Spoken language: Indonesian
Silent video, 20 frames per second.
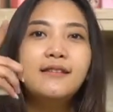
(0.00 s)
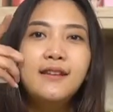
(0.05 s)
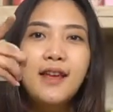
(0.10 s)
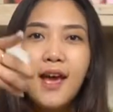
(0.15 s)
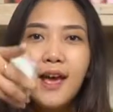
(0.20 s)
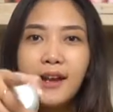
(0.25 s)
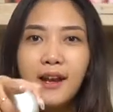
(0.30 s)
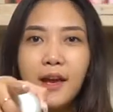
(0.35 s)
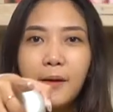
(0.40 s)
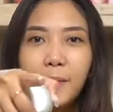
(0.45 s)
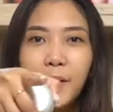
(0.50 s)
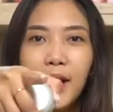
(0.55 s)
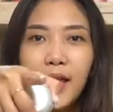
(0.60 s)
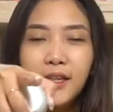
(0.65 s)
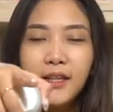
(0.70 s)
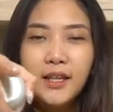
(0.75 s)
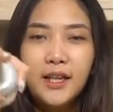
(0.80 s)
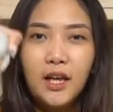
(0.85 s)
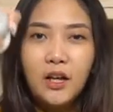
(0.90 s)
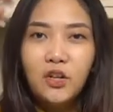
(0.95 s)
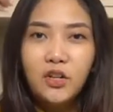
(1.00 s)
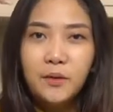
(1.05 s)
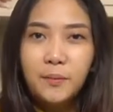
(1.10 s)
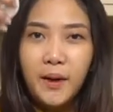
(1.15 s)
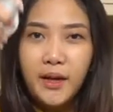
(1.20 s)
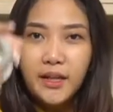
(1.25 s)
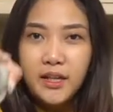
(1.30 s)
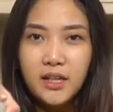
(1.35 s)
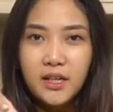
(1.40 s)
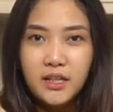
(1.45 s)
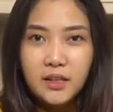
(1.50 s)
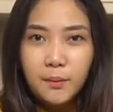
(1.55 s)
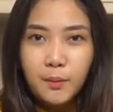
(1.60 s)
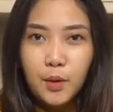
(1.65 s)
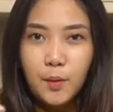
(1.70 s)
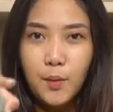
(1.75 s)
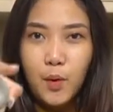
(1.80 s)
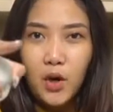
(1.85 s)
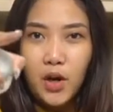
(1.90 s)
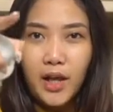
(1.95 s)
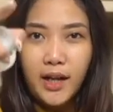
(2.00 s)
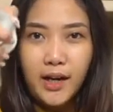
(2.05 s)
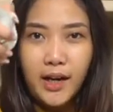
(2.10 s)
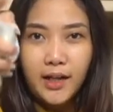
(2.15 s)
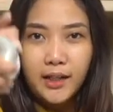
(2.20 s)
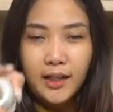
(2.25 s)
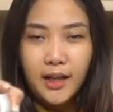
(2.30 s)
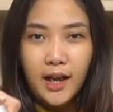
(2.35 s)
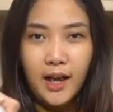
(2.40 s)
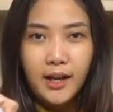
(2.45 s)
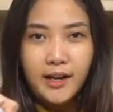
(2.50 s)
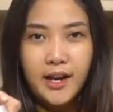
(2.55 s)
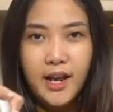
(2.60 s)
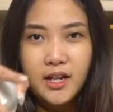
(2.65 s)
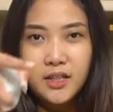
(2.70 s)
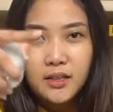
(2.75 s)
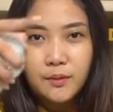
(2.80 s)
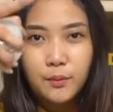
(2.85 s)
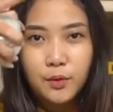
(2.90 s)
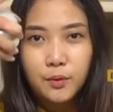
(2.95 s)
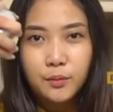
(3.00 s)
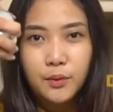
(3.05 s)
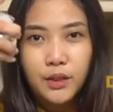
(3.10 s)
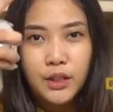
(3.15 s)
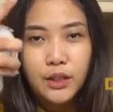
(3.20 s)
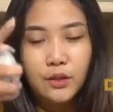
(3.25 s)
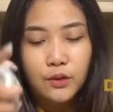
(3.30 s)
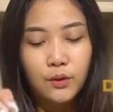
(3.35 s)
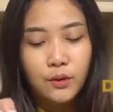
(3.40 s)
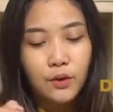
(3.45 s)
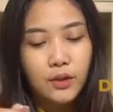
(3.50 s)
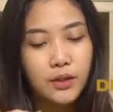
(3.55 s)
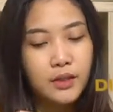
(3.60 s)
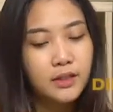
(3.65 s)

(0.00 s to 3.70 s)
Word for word: dan apalagi kalau dipakainya sebelum olahraga dan sebelum tidur